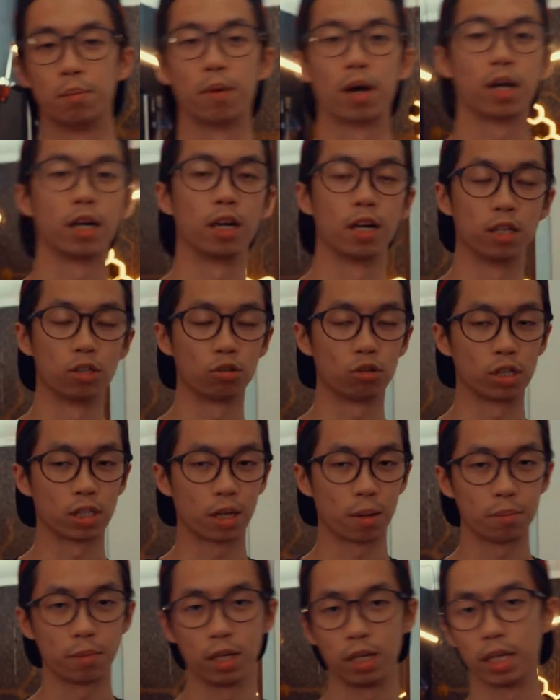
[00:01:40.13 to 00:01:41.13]
Maka dari itu
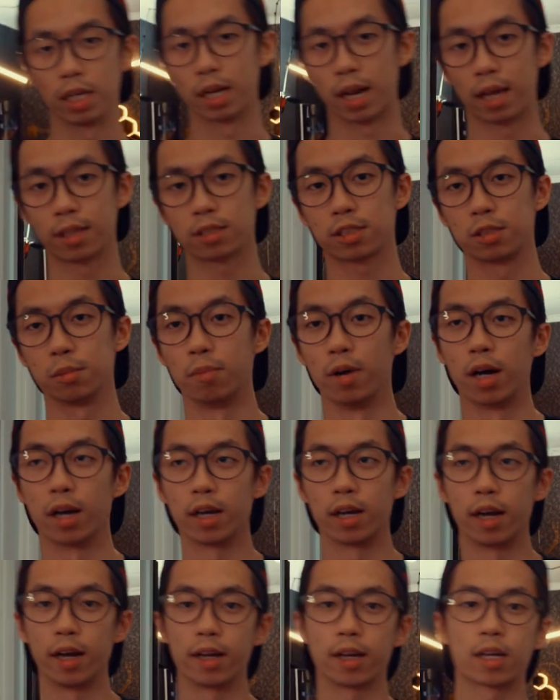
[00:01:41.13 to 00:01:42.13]
kita milih NAS
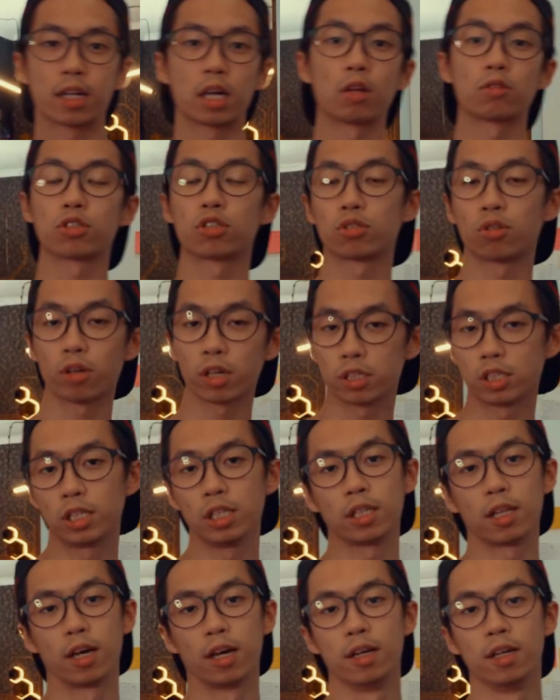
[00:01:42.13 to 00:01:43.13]
sebagai cloud storage
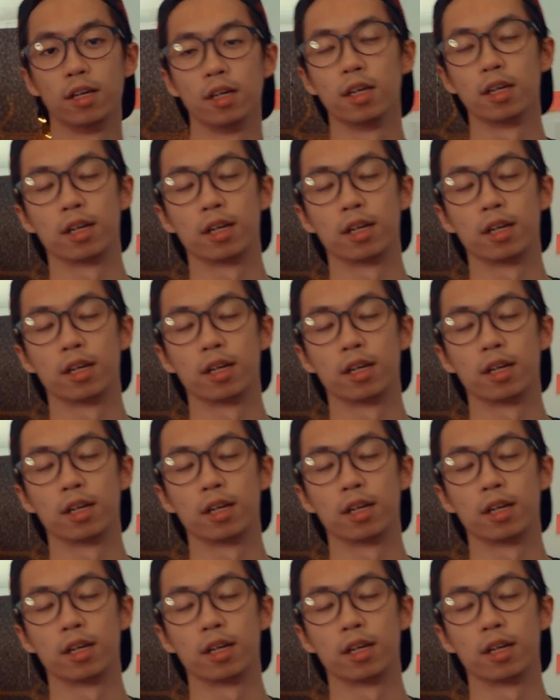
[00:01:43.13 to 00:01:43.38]
kita.